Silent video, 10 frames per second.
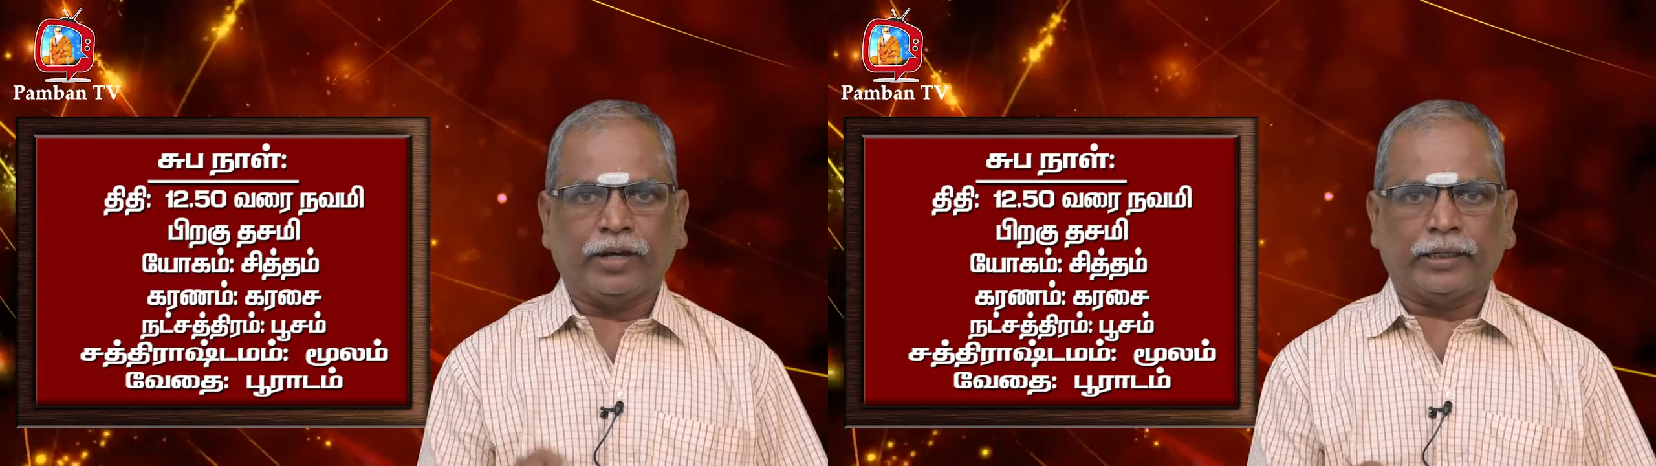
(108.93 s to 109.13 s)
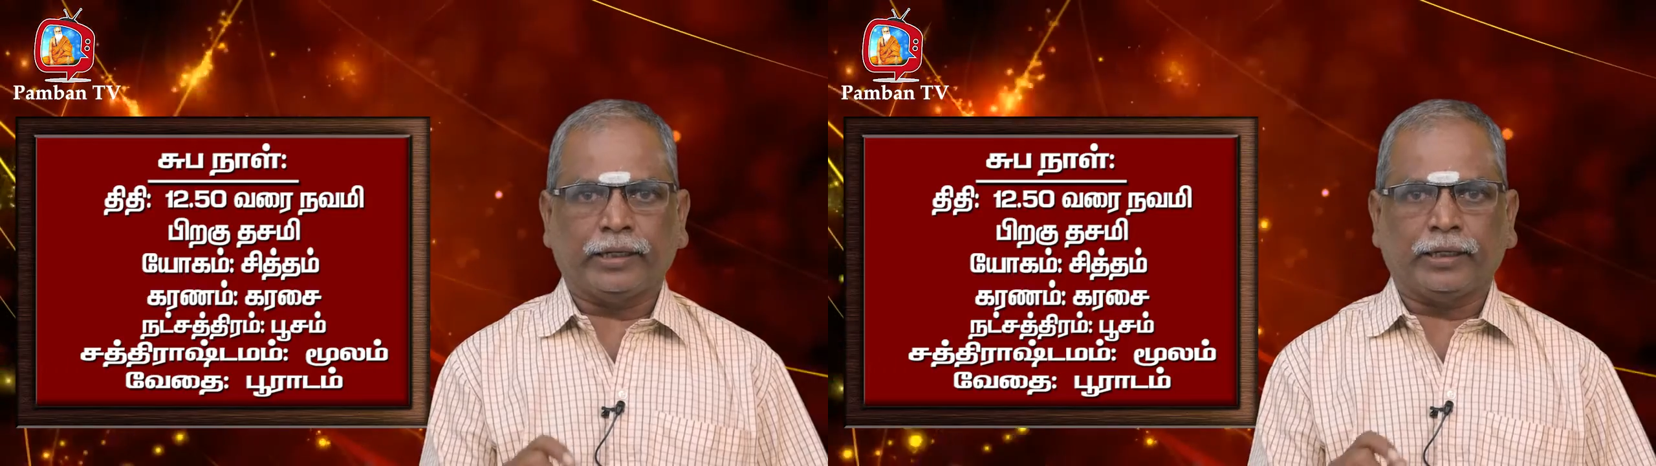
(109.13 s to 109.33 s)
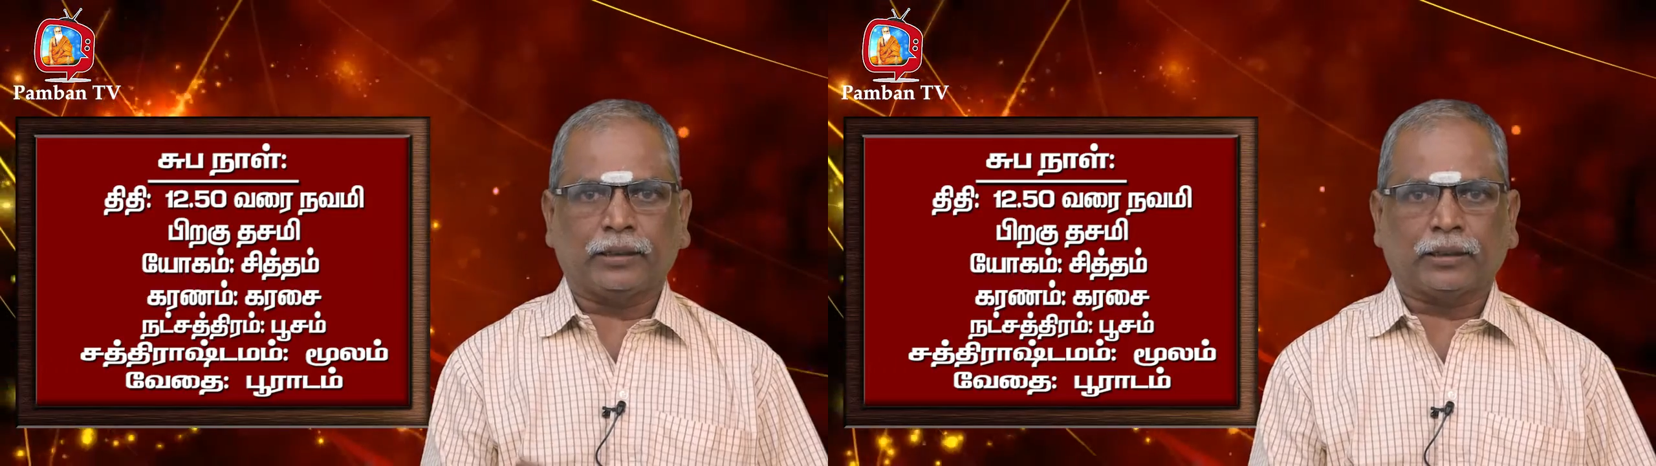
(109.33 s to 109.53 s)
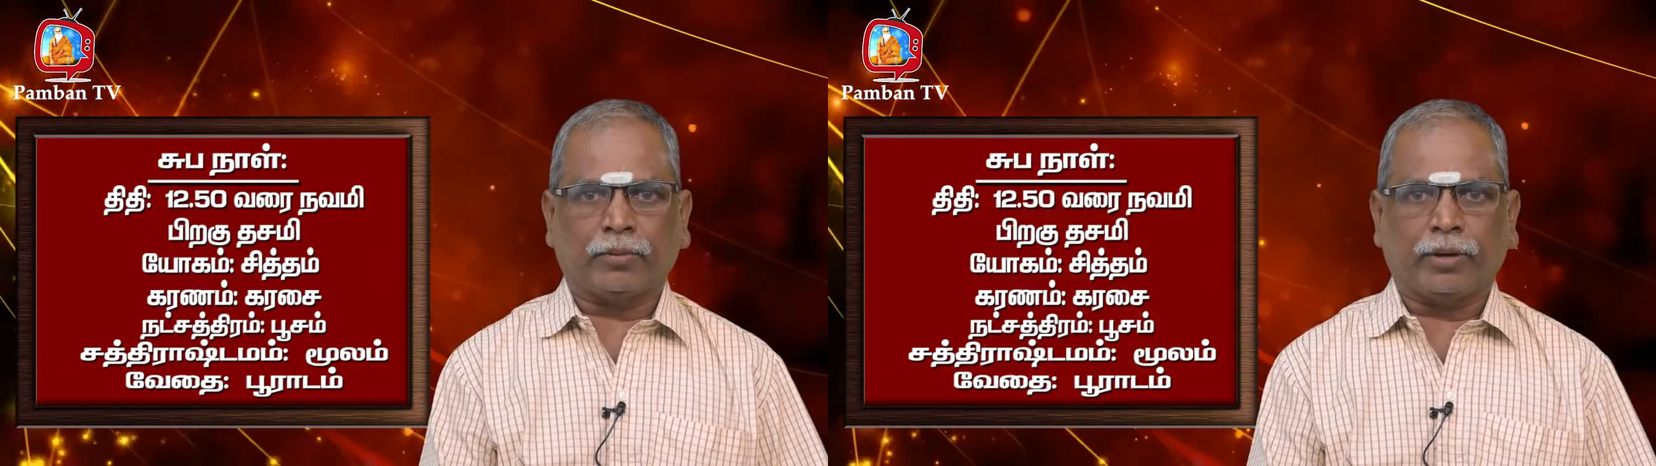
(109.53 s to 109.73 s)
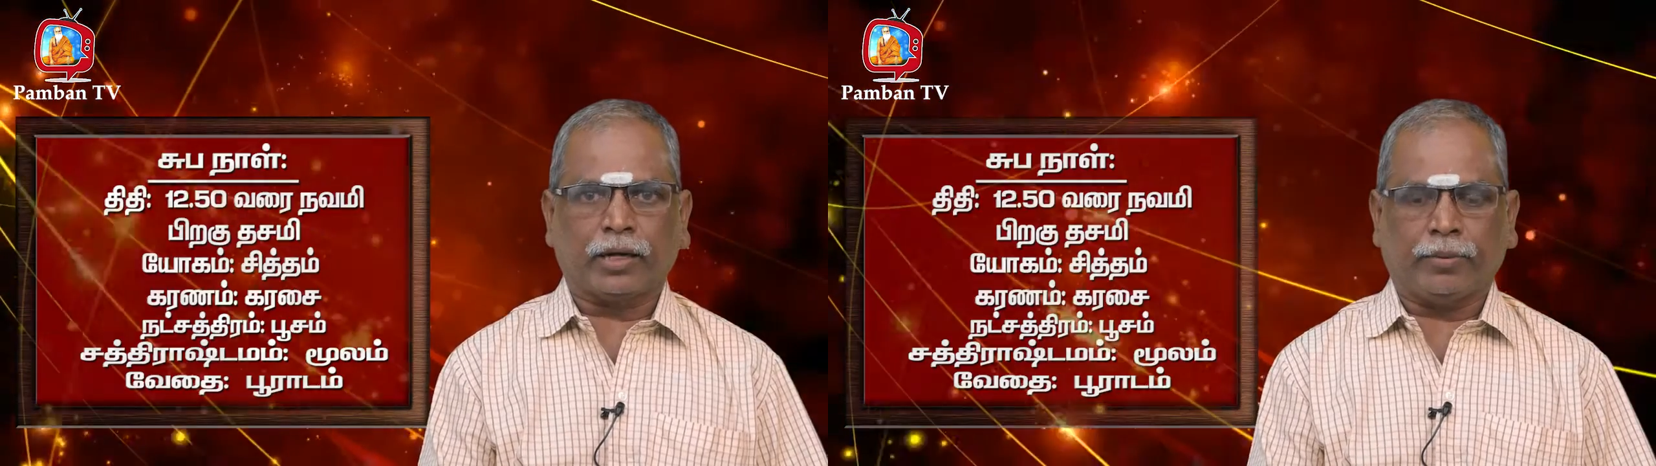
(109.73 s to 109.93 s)
வேதை
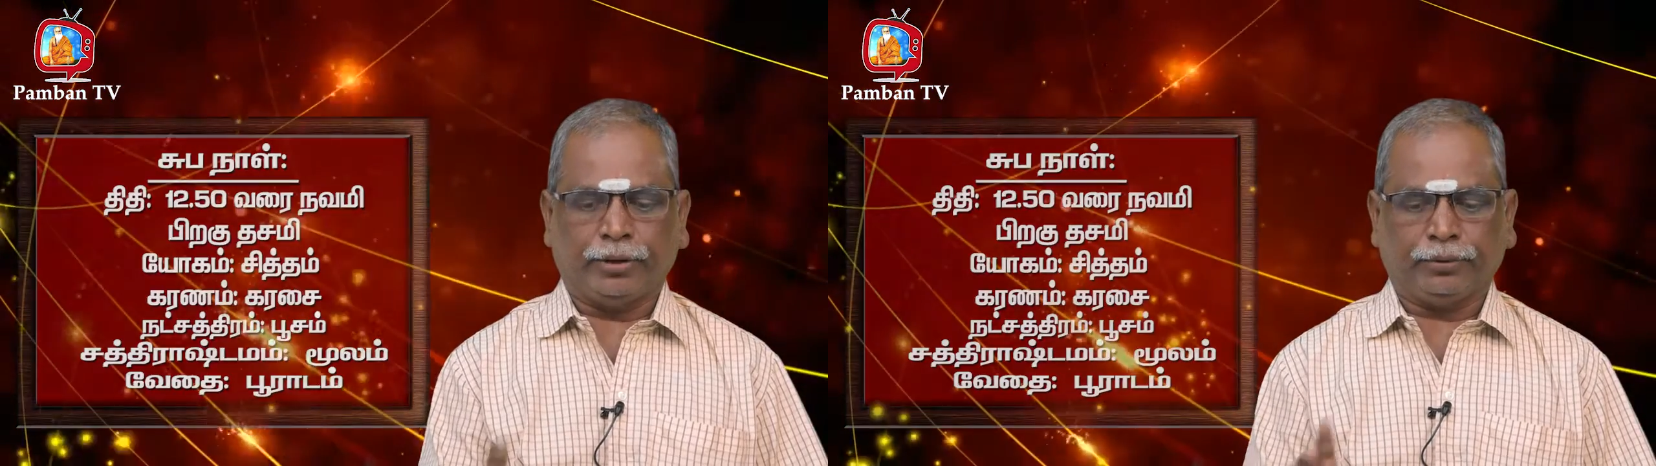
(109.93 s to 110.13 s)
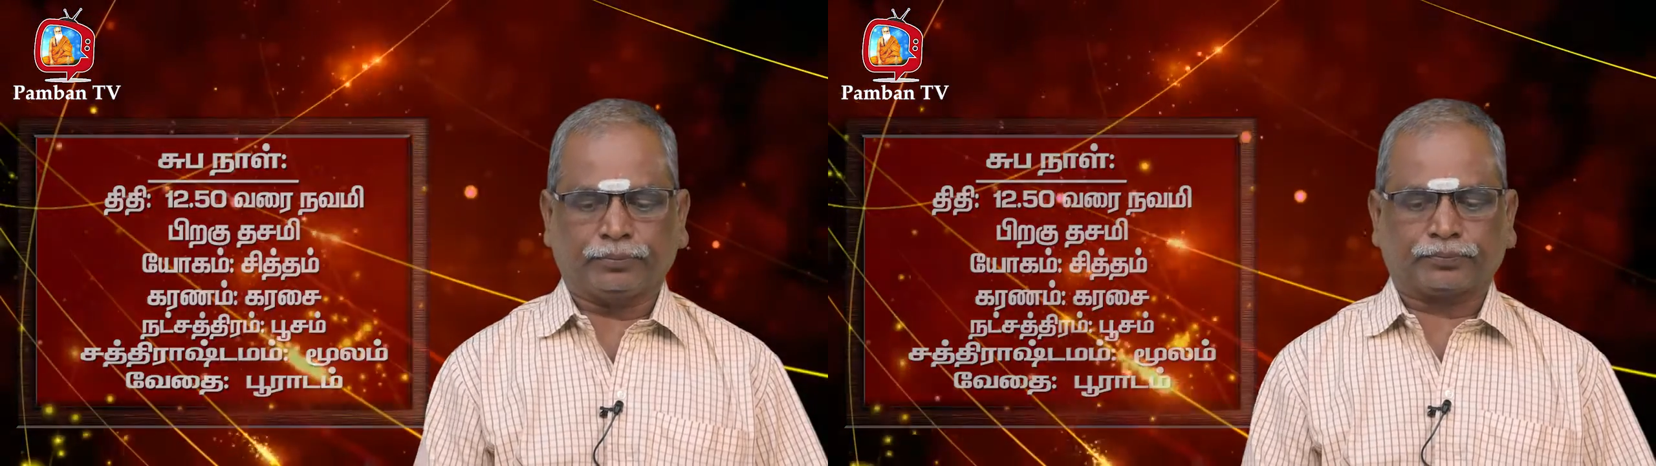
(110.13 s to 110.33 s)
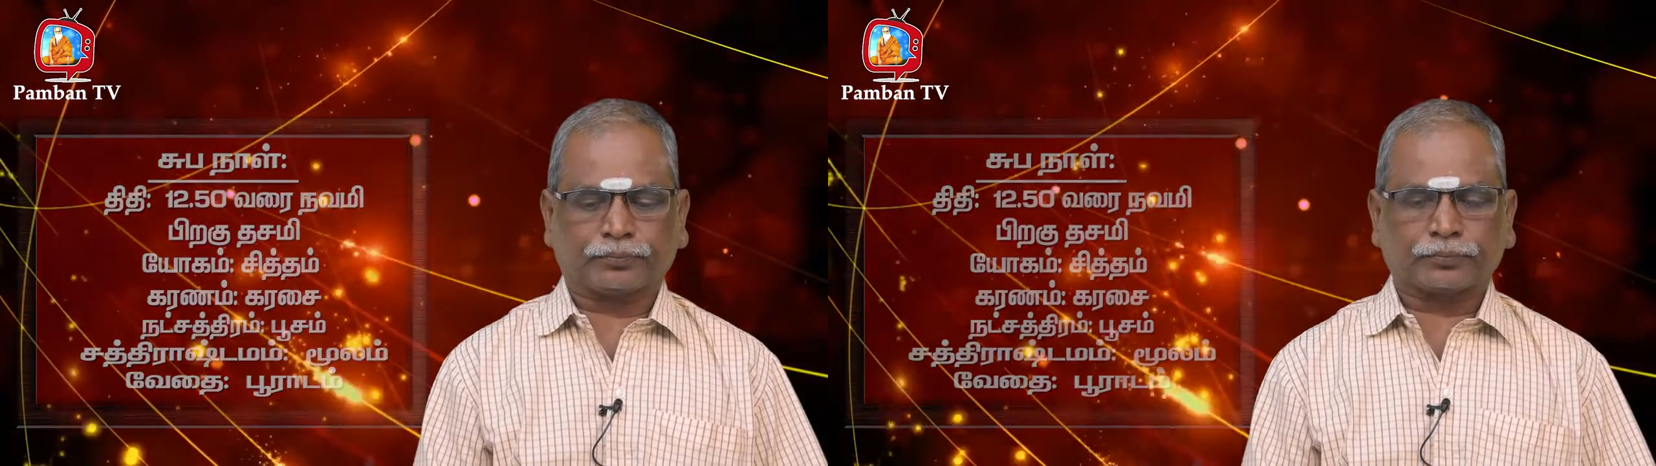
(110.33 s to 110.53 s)
நட்சத்திரமாக அமையும்